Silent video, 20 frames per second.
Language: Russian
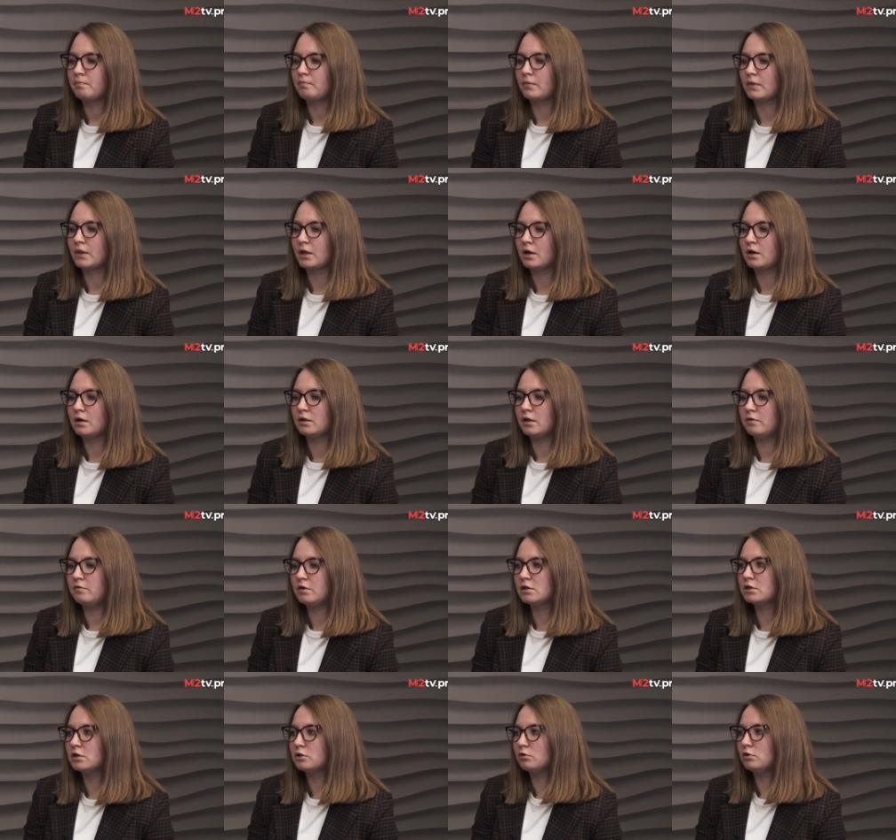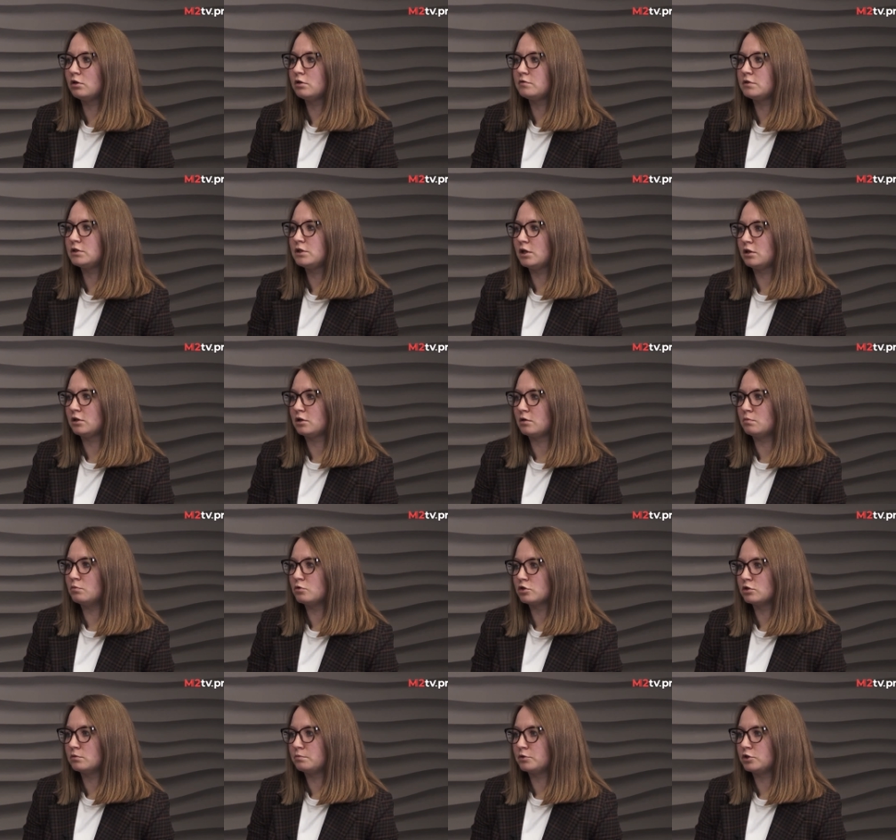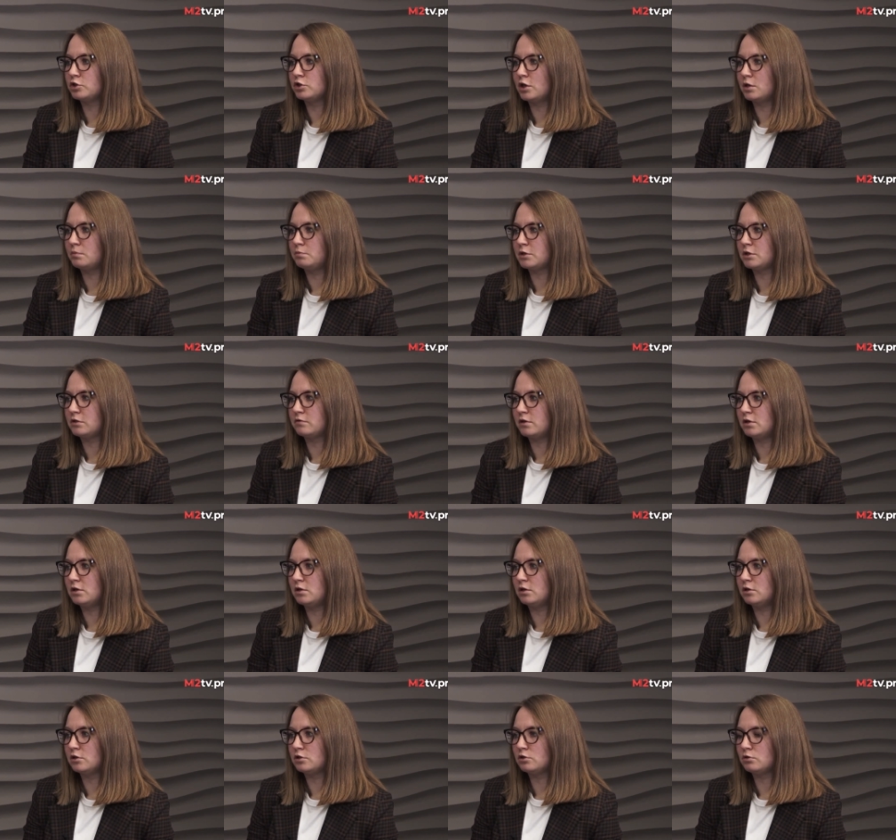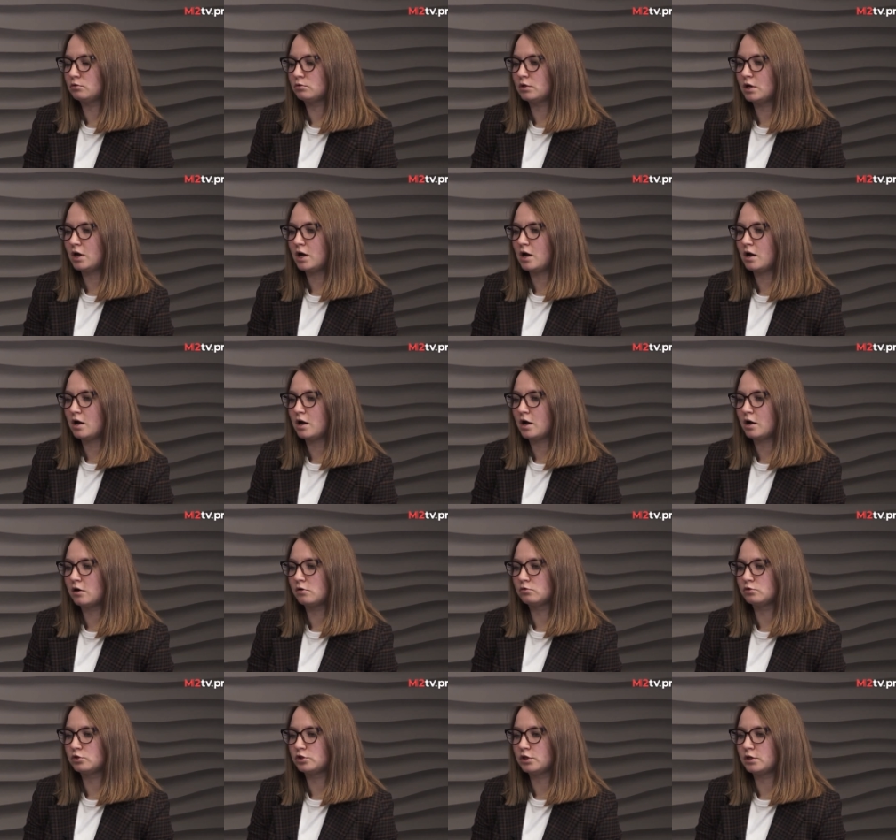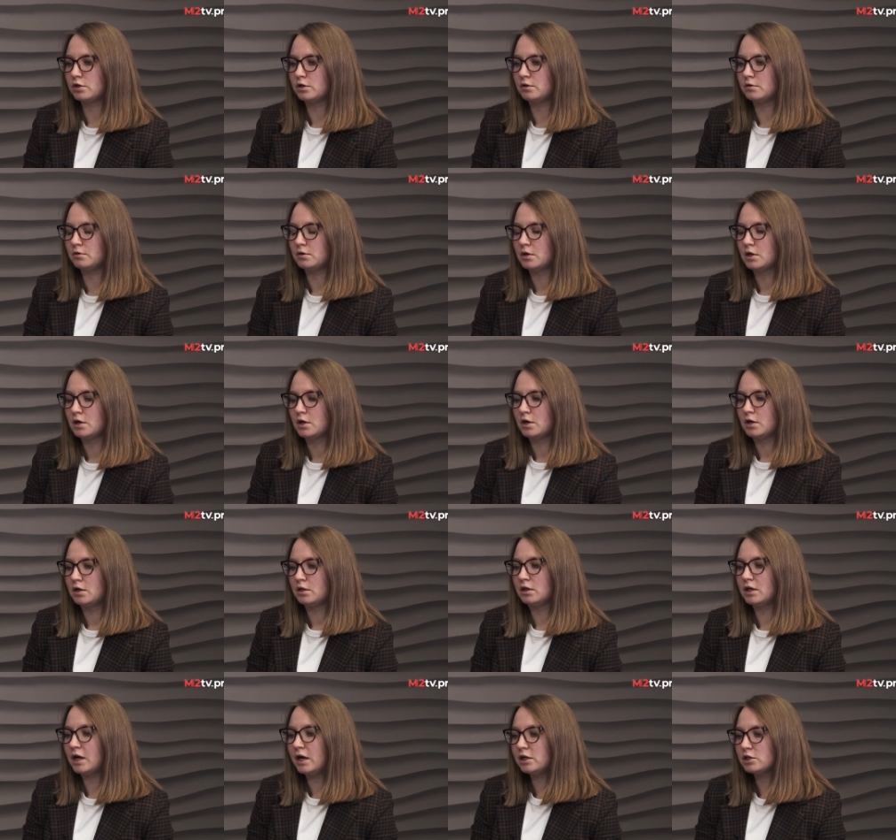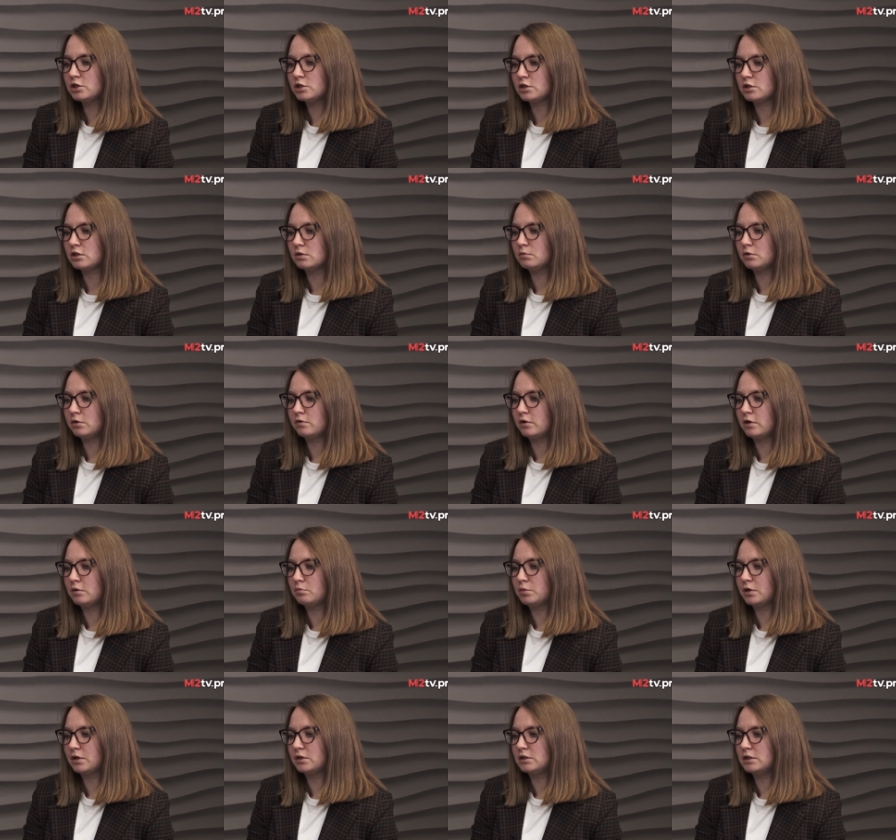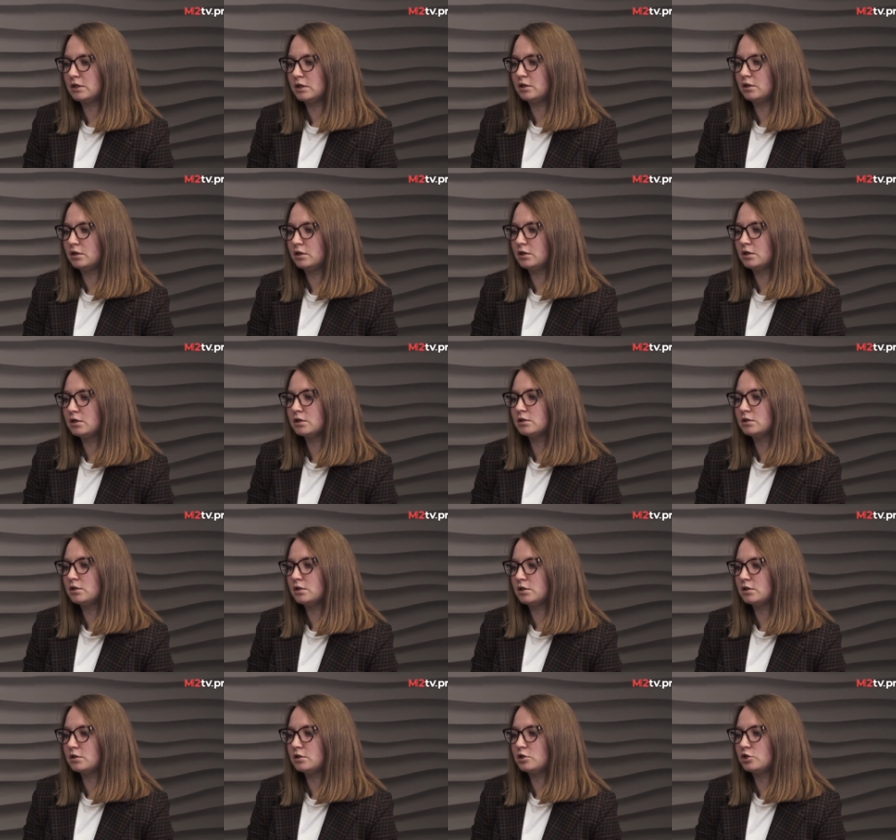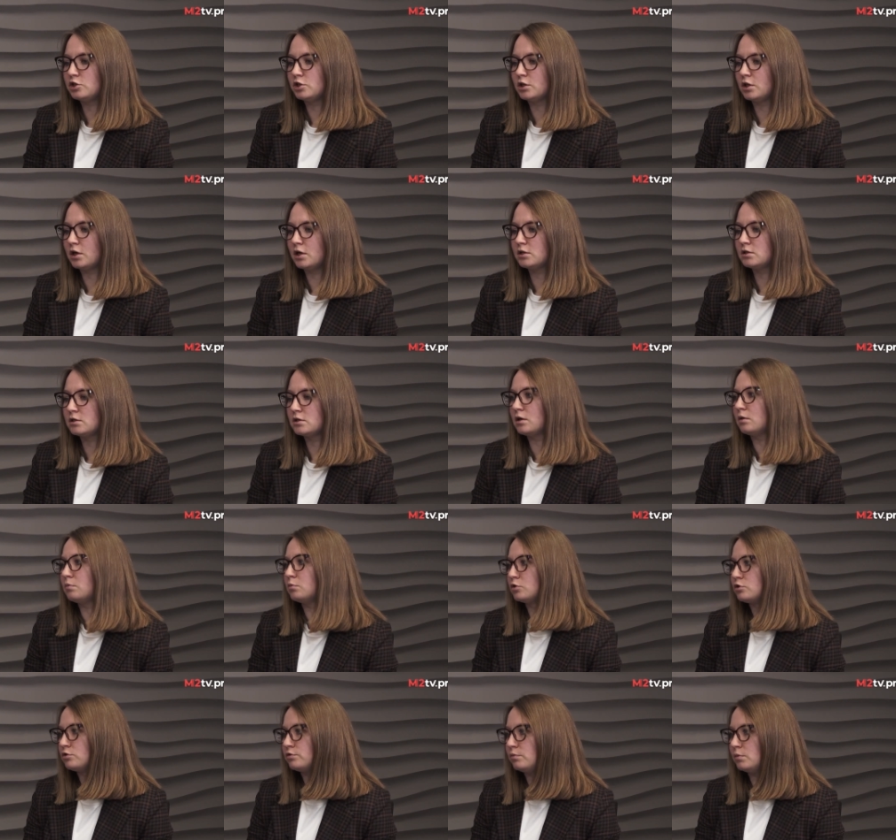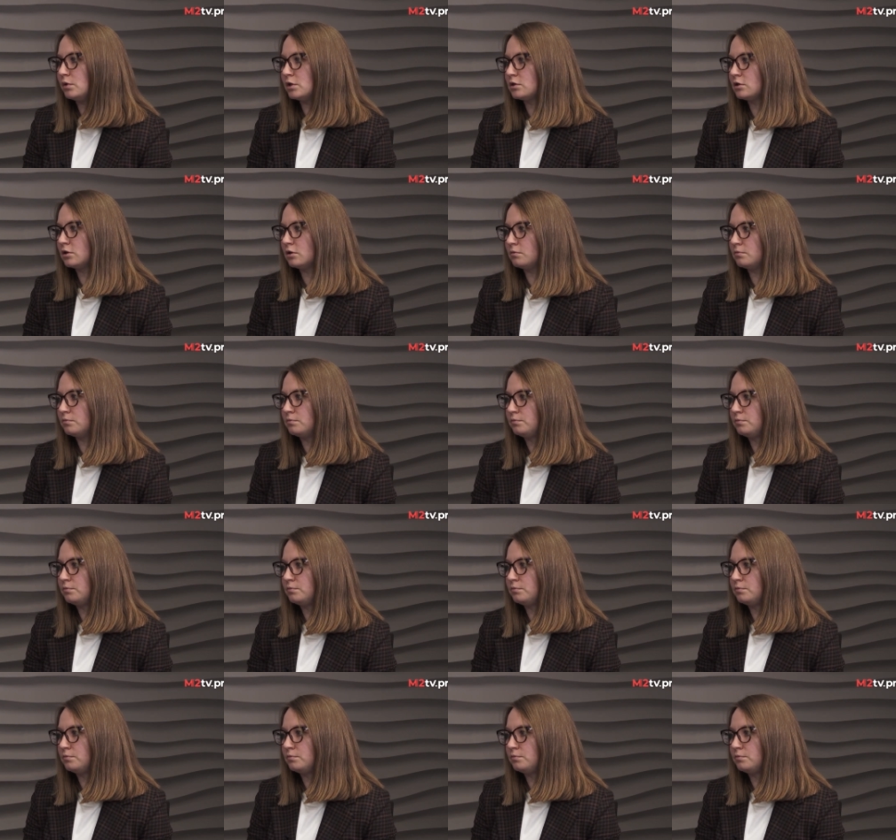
А, наверное, только в сделках можно посчитать производительность труда, а уже дальше, если мы говорим про деньги, их интереснее считать с рабочего места